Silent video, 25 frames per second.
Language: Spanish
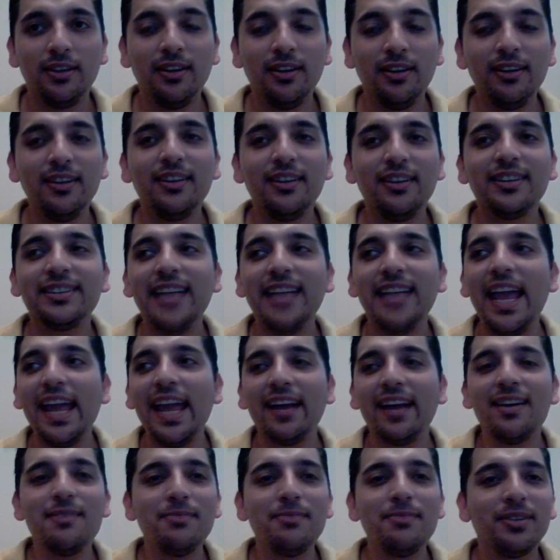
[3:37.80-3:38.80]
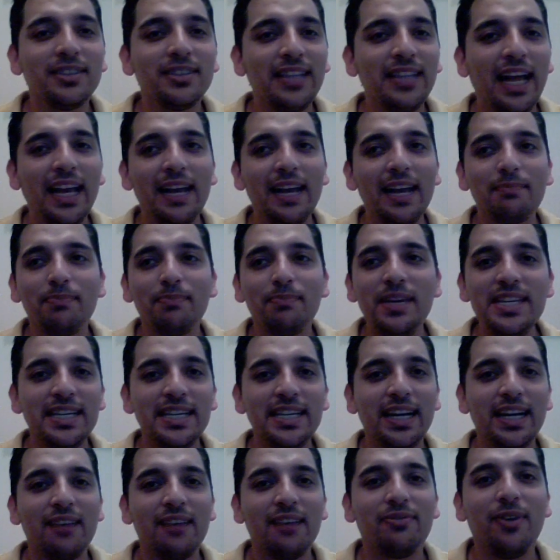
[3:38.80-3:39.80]
Yo no sé cómo está la
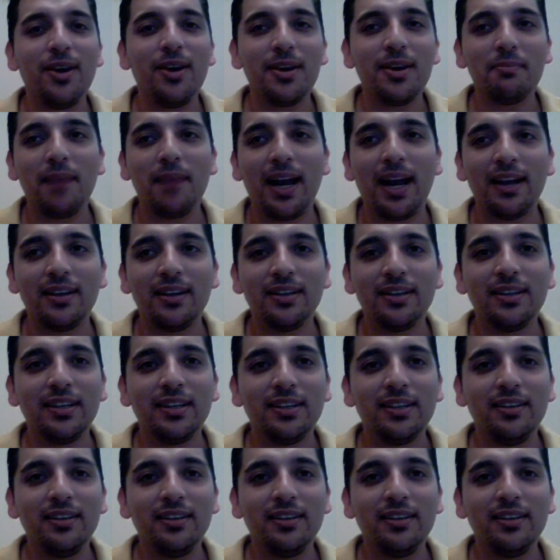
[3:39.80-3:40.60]
pinche reforma.